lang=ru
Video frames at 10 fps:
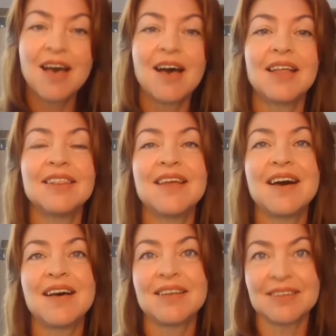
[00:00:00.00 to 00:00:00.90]

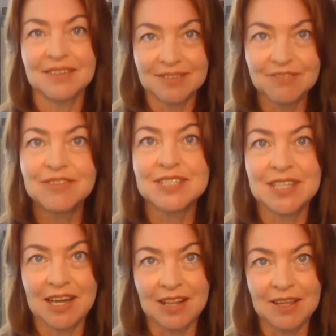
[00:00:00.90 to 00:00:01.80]
Она
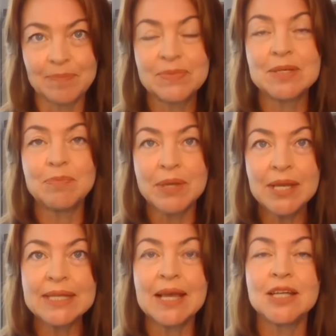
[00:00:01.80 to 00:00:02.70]
выстрелила.
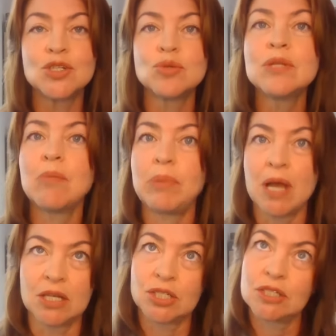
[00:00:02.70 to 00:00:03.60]
Теперь я лежу на
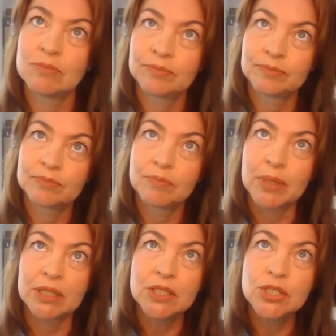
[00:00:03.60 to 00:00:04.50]
пляже
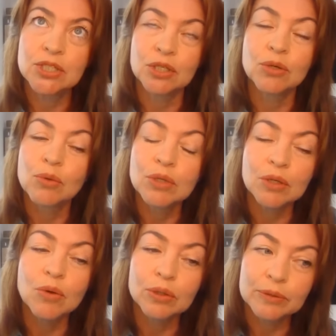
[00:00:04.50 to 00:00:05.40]
практически
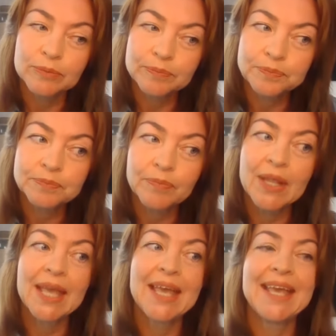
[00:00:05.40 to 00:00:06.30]
круглый год
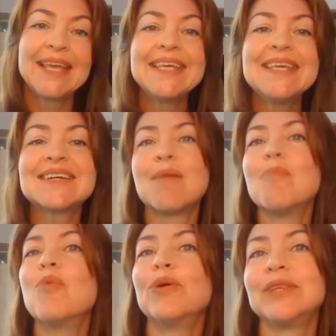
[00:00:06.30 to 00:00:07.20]
и
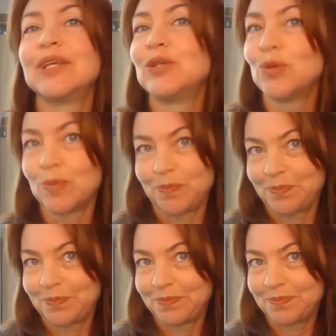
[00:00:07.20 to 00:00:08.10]
работаю –
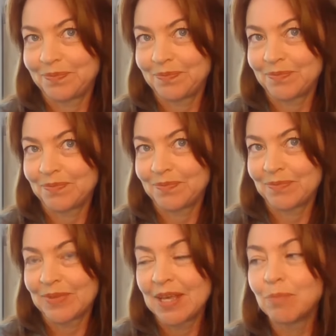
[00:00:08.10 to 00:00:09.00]

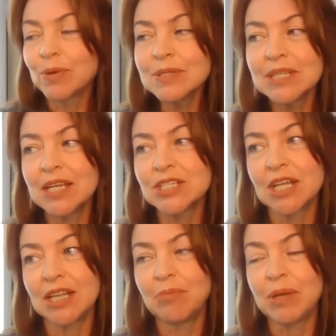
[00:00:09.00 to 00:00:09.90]
Просто
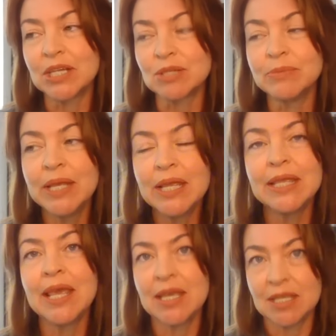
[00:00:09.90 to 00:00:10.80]
лежать на пляже мне
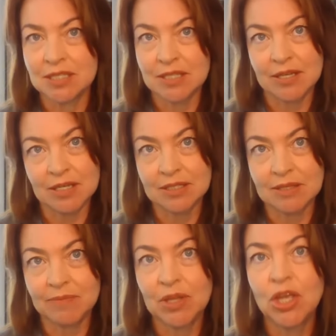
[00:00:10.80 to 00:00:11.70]
не
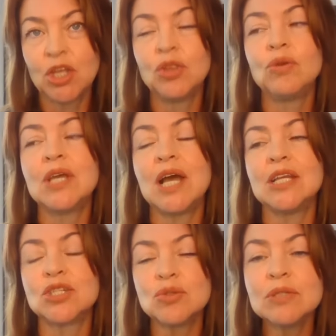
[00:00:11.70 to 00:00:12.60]
интересно. Но я
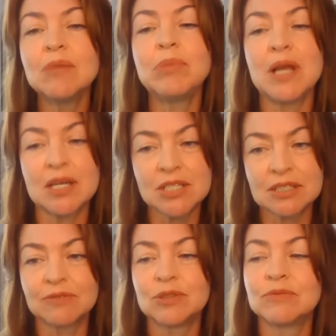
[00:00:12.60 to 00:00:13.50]
лежу на пляже,
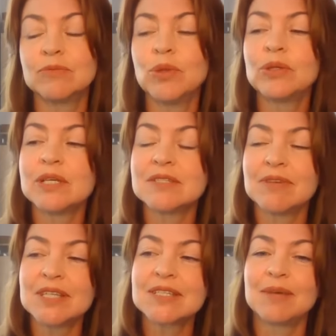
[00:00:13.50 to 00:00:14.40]
вот многие из
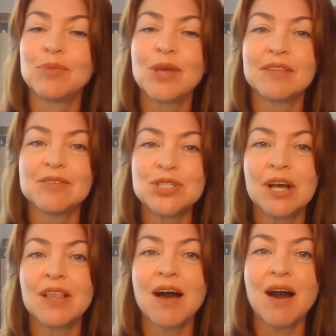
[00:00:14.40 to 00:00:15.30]
вас, кому я
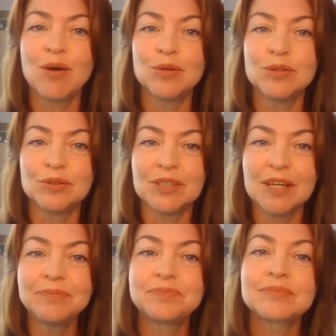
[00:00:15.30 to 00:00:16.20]
отвечала аудио,
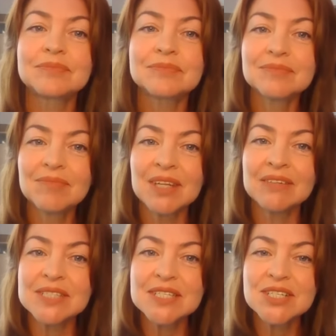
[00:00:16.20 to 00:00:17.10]
да,
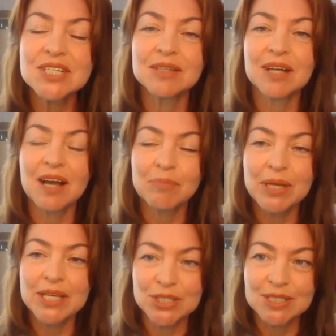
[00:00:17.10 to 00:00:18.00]
вы слышите, как
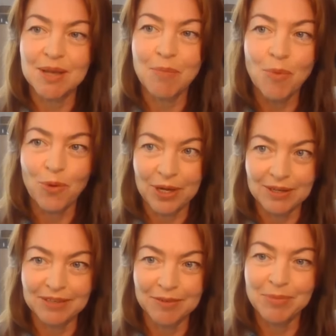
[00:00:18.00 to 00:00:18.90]
плещется
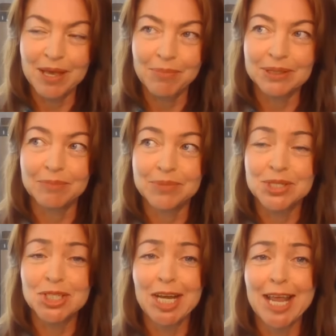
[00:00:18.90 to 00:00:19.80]
море, и вы мне об этом
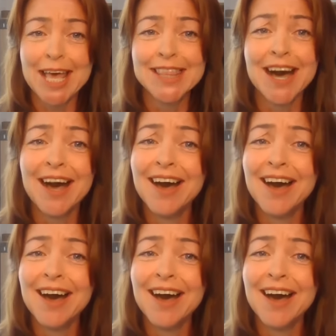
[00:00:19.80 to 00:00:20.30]
пишете, Лена,